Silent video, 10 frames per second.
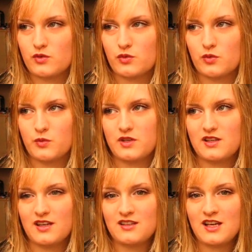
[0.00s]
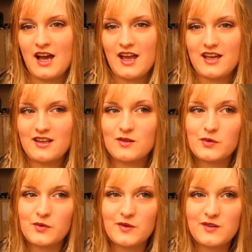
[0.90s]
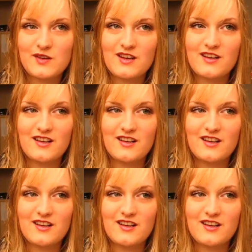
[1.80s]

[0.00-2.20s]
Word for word: so mit Kindheit und